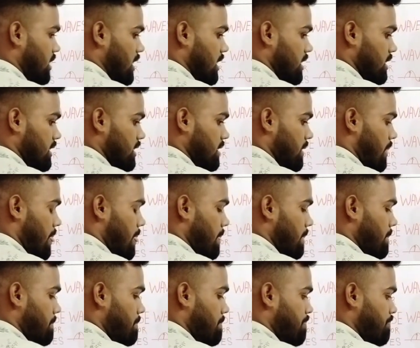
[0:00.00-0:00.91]
होता है
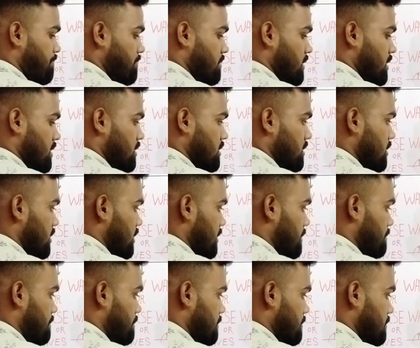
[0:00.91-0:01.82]

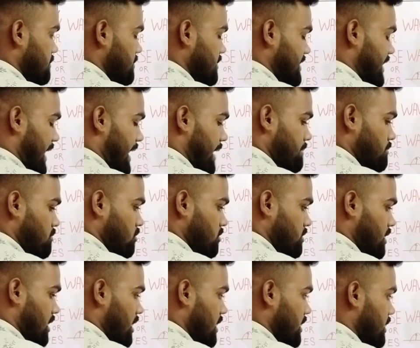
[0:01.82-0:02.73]
डैम
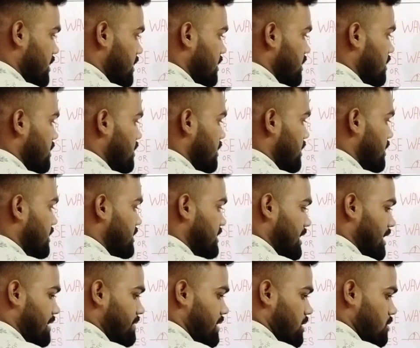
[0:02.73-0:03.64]
होता है
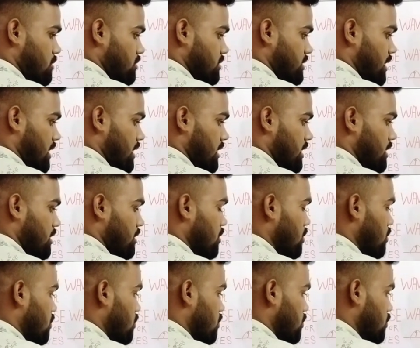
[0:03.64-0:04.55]
रिजर्वर होता है
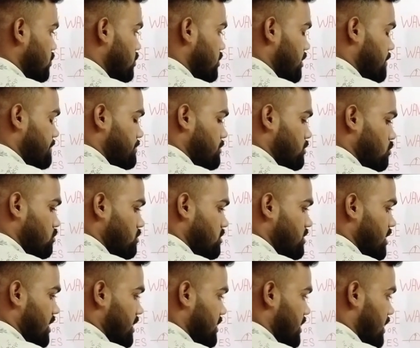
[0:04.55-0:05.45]
वो सब
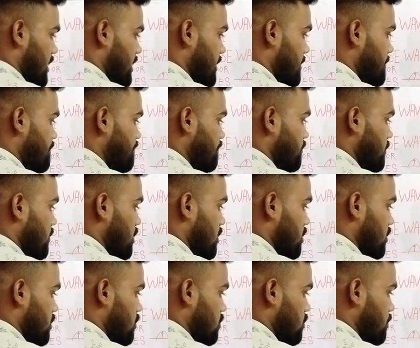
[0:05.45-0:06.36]
टूट जाता है
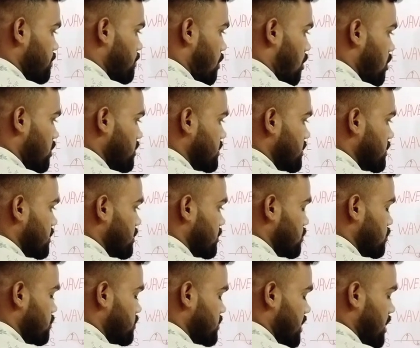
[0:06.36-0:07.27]
और बहुत
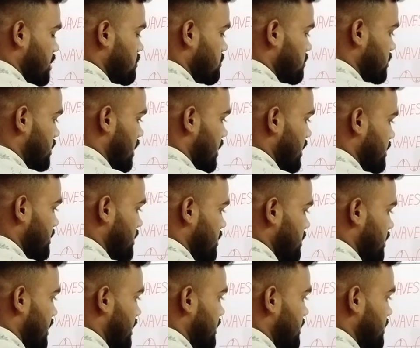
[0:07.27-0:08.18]
नुकसान होता है
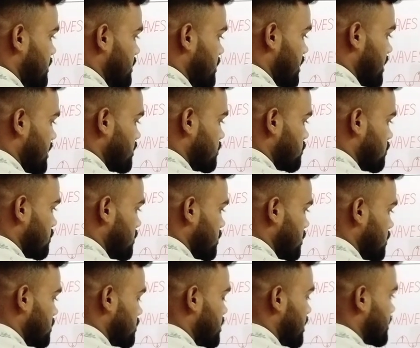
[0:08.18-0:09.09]
इसलिए इसको
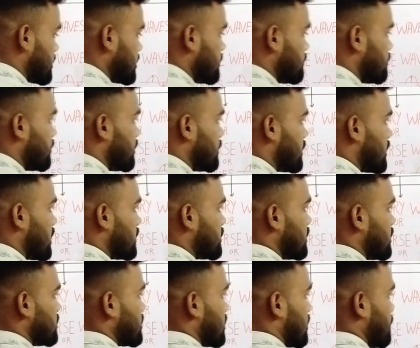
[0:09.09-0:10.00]
डिस्ट्रक्टिव वेब
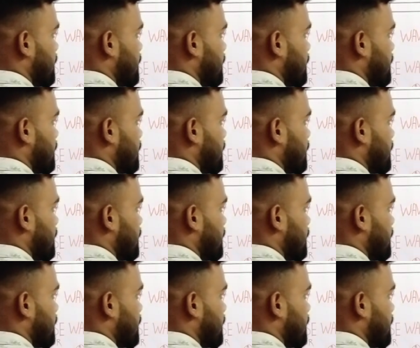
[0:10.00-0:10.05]
कहता है